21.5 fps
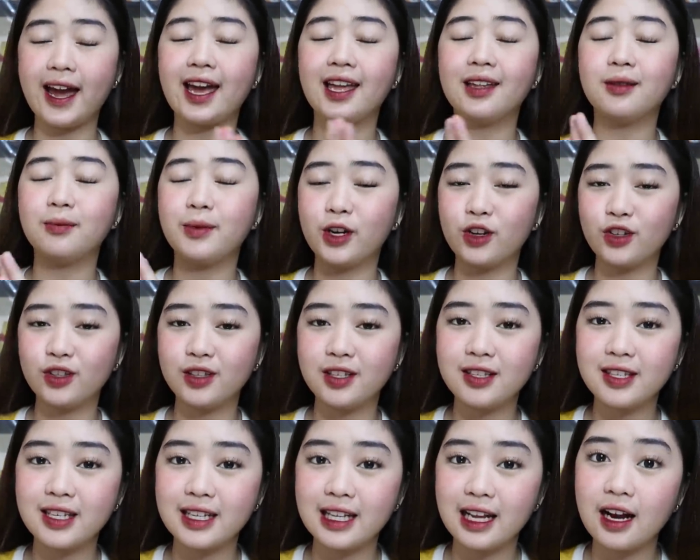And, meron
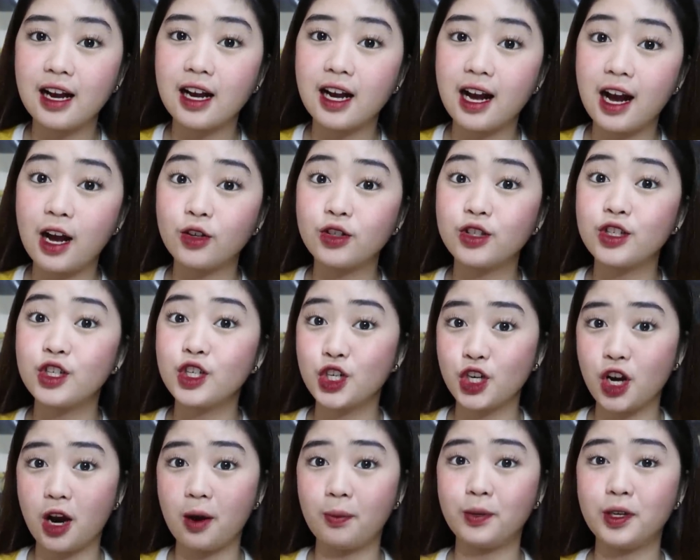din silang account sa
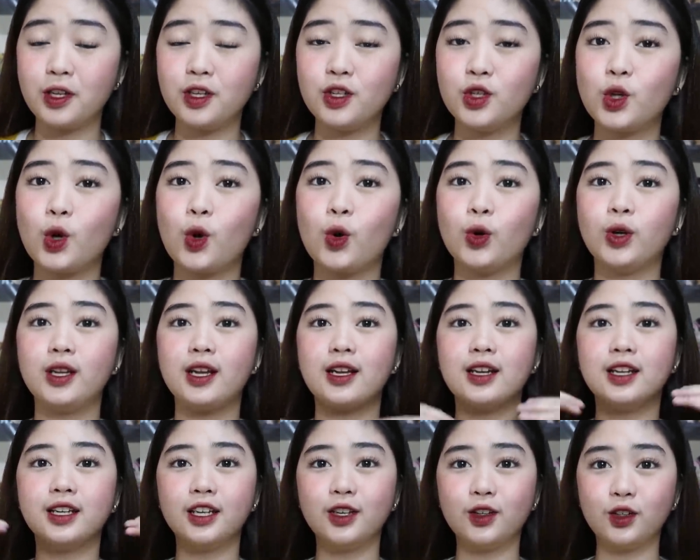Shopee. So,
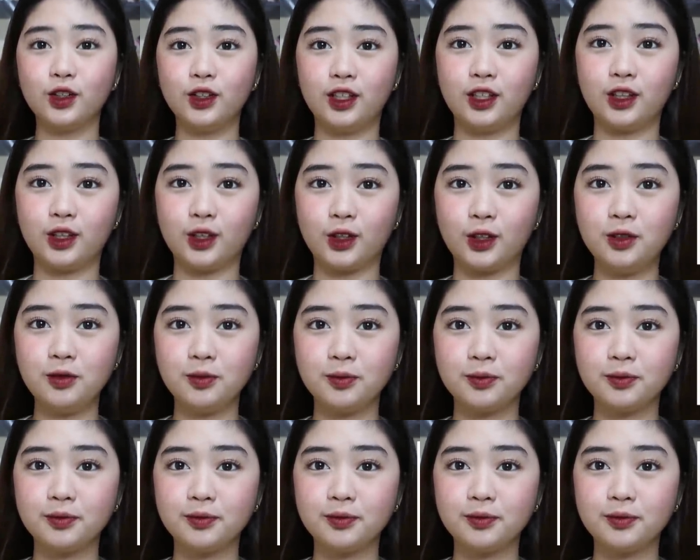ilalagay ko dito.